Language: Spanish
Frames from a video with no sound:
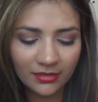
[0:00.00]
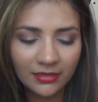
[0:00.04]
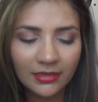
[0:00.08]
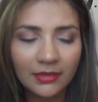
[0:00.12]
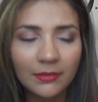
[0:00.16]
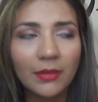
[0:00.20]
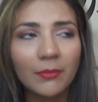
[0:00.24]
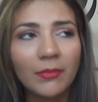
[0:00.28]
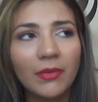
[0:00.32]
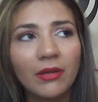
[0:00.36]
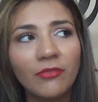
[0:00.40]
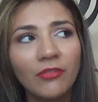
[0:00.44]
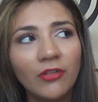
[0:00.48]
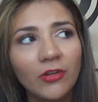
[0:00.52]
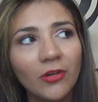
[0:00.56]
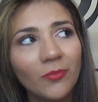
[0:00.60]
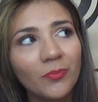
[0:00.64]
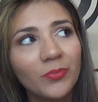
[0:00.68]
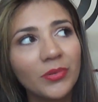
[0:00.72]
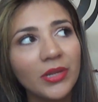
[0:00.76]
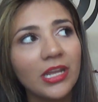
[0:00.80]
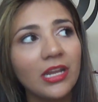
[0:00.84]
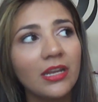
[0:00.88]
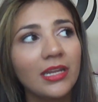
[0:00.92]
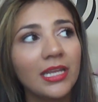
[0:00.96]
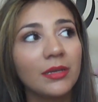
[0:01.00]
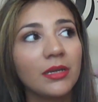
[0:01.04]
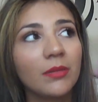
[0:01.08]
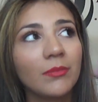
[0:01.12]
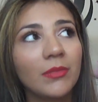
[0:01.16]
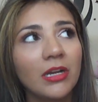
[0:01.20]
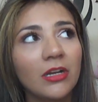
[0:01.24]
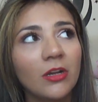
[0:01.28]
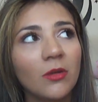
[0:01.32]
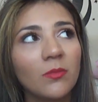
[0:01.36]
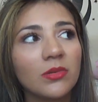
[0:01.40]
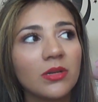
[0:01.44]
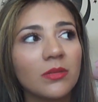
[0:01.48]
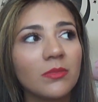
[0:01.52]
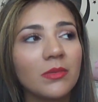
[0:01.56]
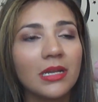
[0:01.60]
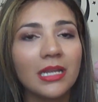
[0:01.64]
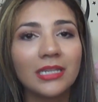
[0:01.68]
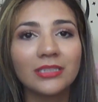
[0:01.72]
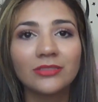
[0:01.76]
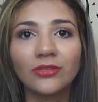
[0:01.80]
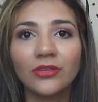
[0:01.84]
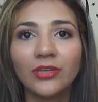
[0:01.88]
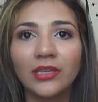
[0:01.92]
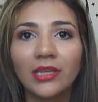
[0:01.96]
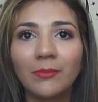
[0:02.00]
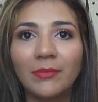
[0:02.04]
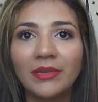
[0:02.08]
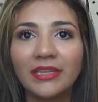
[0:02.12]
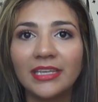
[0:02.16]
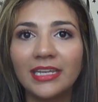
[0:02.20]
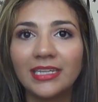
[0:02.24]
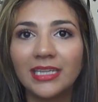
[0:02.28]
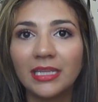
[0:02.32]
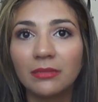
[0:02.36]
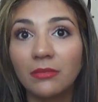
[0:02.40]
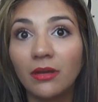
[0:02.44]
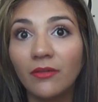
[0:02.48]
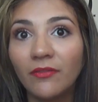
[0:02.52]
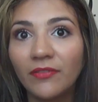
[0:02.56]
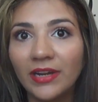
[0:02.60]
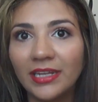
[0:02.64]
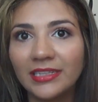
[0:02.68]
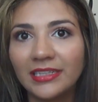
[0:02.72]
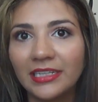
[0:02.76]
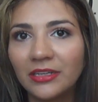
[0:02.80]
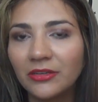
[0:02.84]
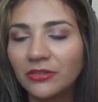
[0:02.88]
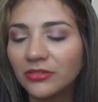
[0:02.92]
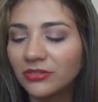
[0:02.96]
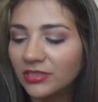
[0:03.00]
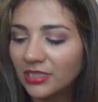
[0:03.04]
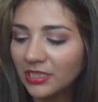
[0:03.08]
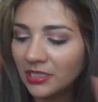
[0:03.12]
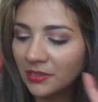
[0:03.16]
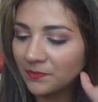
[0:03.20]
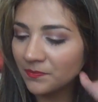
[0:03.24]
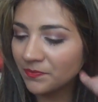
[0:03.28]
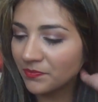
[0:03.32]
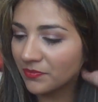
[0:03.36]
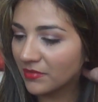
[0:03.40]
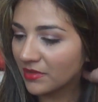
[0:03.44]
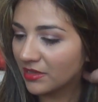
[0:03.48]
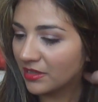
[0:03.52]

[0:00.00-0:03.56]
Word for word: Y mi mamá fue a comprar y le dije, mamá, cómprame las toallas desmaquillantes más baratas que encontré.